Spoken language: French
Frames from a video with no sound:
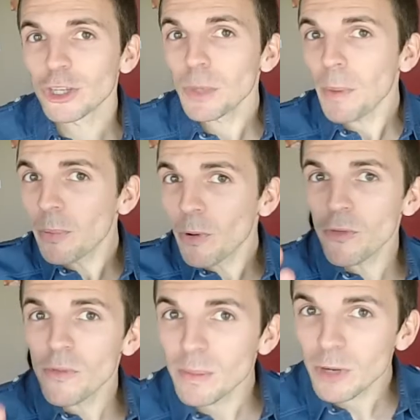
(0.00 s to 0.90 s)
je sais pas pour
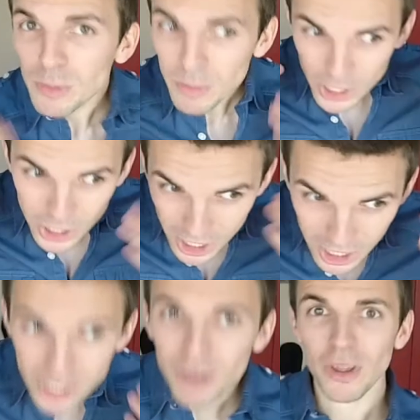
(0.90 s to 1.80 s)
vous, mais moi je m'imaginais
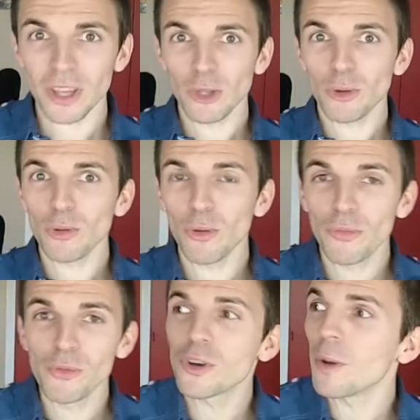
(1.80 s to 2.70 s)
déjà faire des trucs de
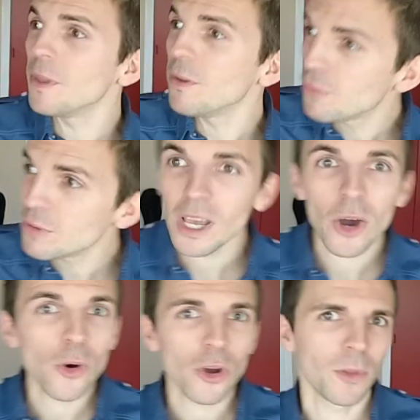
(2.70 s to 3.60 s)
fou comme des fusées à
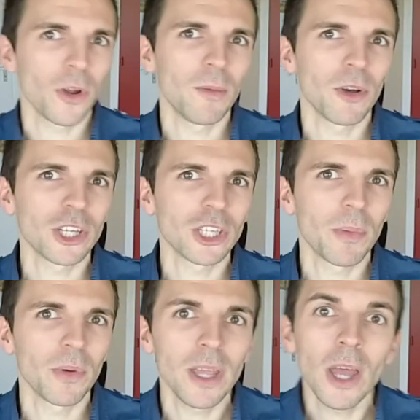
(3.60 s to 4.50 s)
eau comme dans les mangas
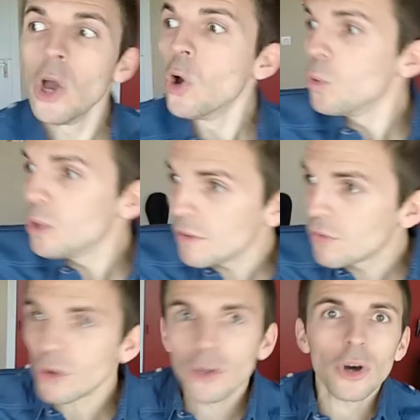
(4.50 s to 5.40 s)
japonais ou des
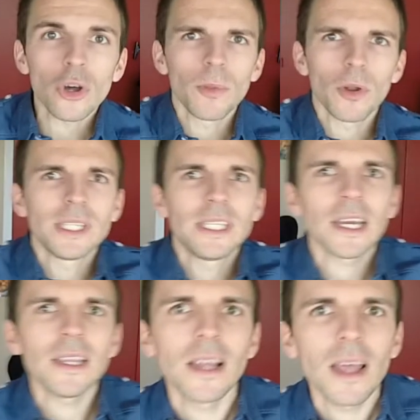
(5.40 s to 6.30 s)
volcans comme dans les
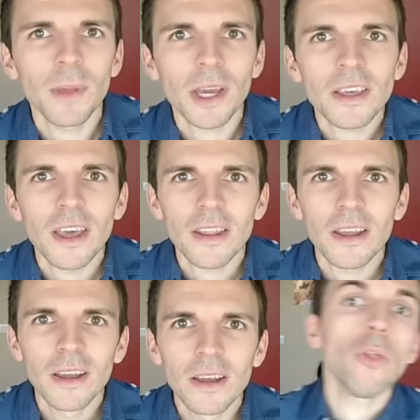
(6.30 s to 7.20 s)
séries télé
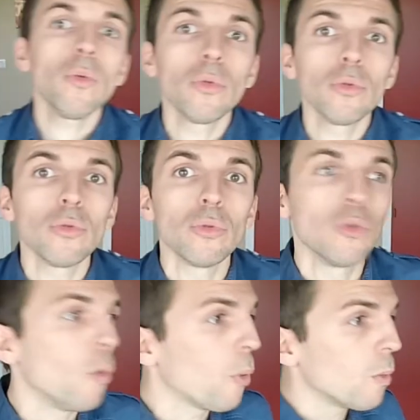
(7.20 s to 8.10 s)
américaines. Ah non non non non
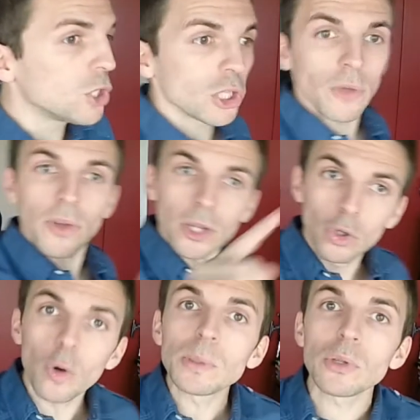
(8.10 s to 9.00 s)
non, pour moi c'était faire des
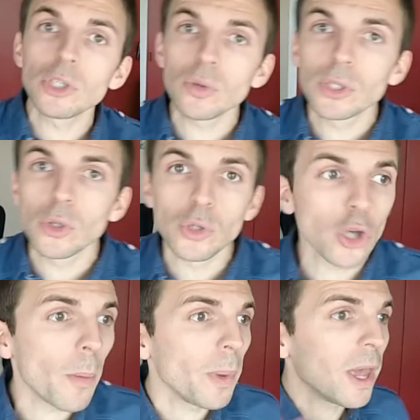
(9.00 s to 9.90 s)
cours sur des
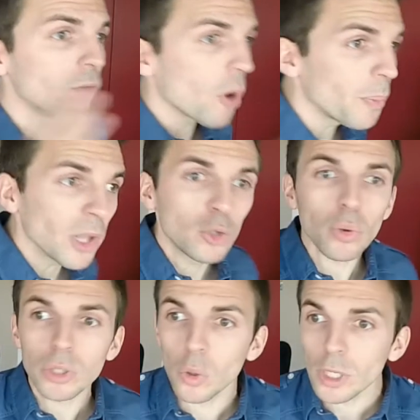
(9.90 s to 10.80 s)
oscilloscopes et avoir plein de
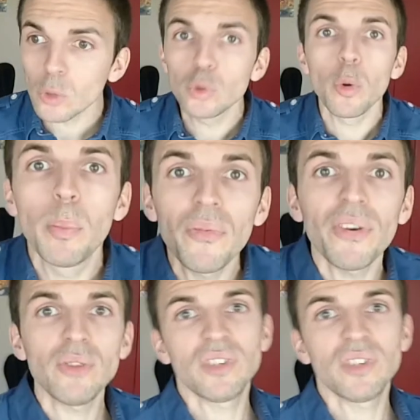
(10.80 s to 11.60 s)
cours théoriques où je bouffais du